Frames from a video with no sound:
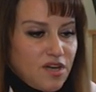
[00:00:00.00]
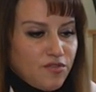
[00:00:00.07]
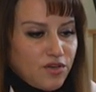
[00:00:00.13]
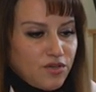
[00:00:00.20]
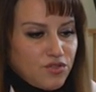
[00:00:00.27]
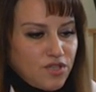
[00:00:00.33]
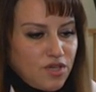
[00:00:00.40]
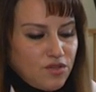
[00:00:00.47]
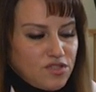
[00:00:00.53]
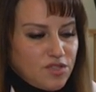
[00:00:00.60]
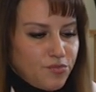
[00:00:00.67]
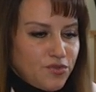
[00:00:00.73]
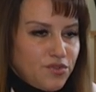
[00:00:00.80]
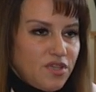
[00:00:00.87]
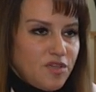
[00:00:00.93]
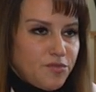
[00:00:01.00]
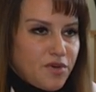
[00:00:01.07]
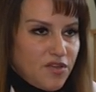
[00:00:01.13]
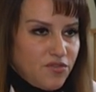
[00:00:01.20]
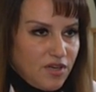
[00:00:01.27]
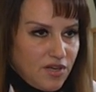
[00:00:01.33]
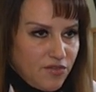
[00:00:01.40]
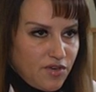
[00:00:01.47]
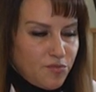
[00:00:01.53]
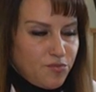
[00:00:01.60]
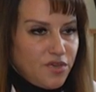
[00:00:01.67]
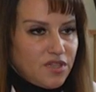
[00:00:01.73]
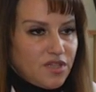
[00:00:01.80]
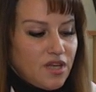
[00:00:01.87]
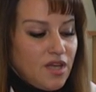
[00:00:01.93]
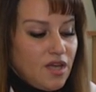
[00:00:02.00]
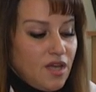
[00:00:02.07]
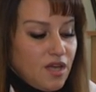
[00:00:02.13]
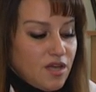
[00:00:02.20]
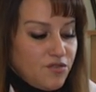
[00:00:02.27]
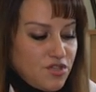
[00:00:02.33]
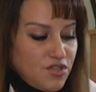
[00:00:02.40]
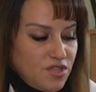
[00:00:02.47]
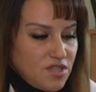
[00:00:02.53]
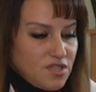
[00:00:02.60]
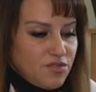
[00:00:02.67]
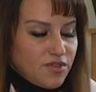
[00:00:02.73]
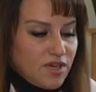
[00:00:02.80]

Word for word: а включаются пути неправильного обмена веществ,